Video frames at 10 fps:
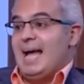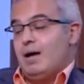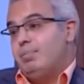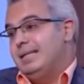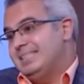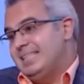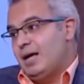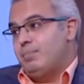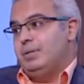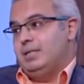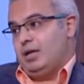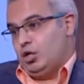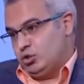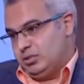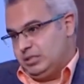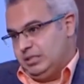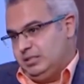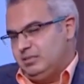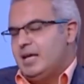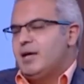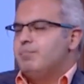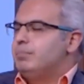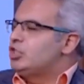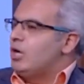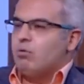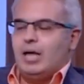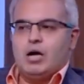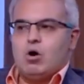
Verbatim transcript: قبل قبل ال 10 سنين مش اول حاجه